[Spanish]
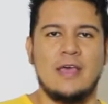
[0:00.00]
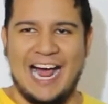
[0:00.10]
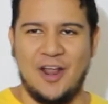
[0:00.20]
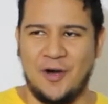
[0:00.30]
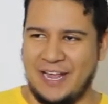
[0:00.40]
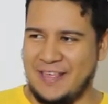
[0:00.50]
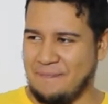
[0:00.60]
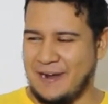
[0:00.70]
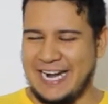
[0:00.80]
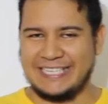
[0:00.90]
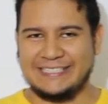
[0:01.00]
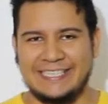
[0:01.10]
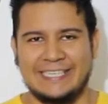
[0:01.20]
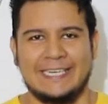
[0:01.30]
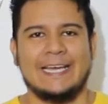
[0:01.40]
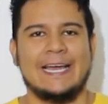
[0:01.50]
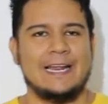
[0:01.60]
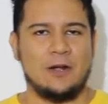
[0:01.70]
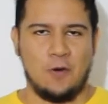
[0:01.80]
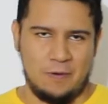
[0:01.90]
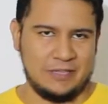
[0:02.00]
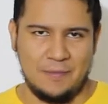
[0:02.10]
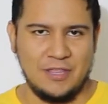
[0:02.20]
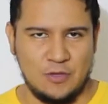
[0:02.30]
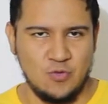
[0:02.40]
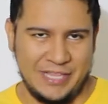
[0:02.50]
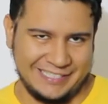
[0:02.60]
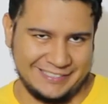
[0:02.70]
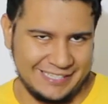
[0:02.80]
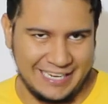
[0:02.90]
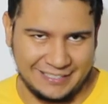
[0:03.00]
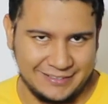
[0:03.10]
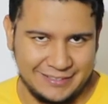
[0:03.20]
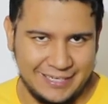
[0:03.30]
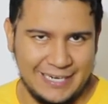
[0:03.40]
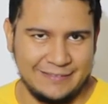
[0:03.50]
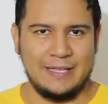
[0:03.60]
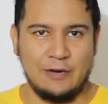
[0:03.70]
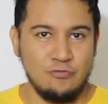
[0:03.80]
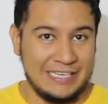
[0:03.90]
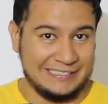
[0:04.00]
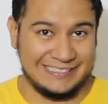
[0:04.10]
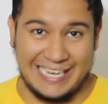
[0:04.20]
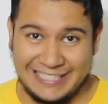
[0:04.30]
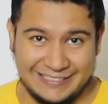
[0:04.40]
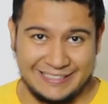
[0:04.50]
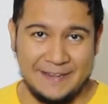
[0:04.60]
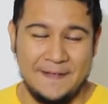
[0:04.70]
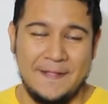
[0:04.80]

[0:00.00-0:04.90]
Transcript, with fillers: a la hora de pararse, eran completamente un desastre. Era un desastre.